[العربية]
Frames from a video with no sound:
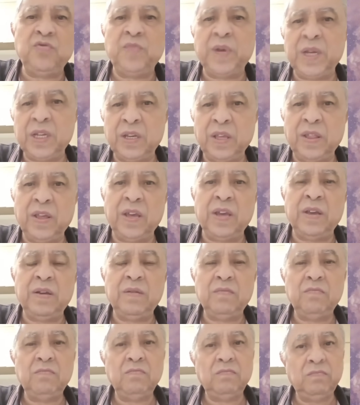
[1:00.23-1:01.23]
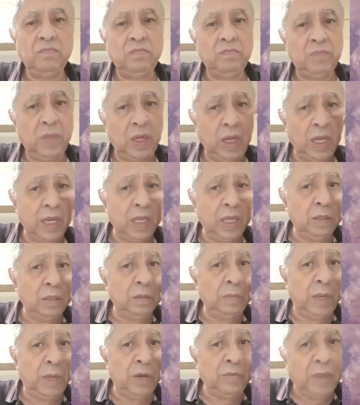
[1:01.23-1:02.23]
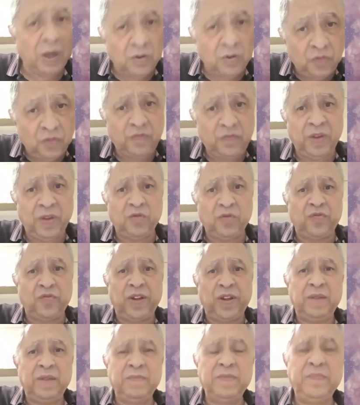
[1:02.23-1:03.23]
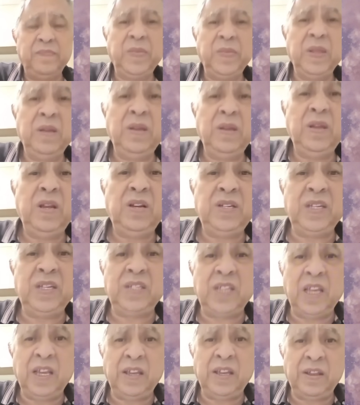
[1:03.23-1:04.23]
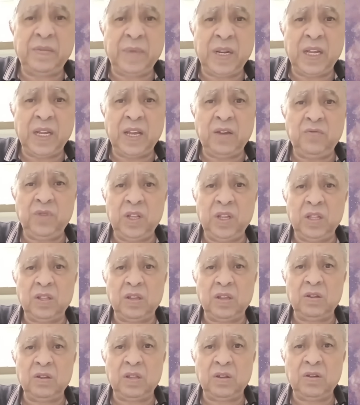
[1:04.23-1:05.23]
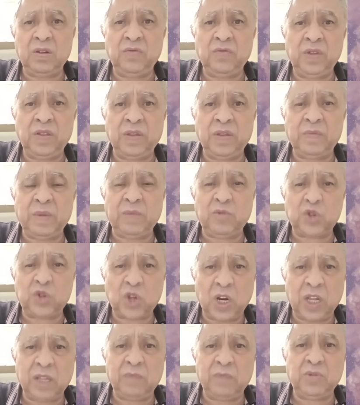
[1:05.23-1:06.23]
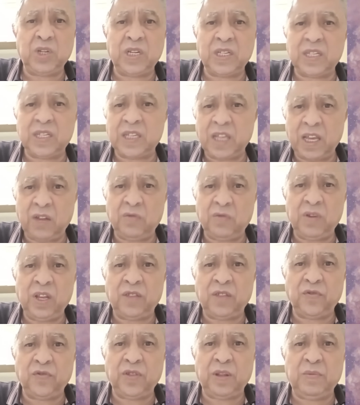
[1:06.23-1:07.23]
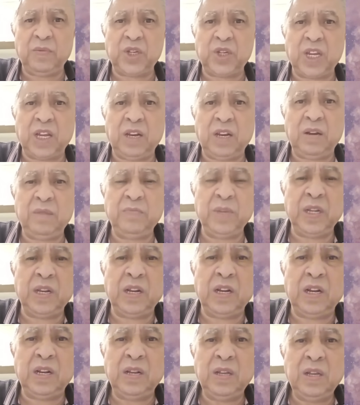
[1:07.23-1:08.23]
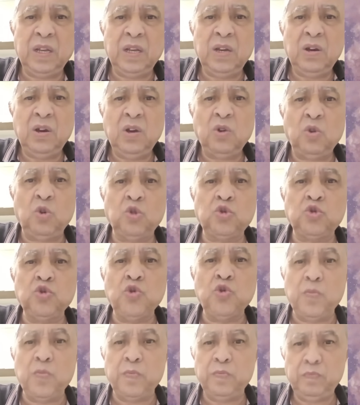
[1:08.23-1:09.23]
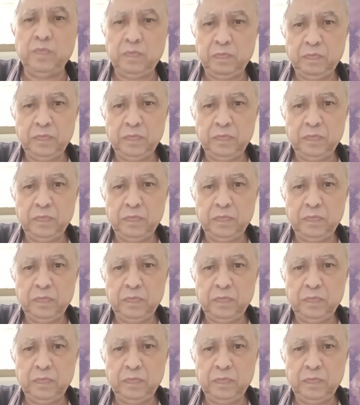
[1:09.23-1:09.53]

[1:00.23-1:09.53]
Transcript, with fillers: وبين كذا انا كانت معروف معروفه الجزائر معناها وين وين ثم مشكله تمشي للجزائر وهي تفض المشاكل بين الخصوم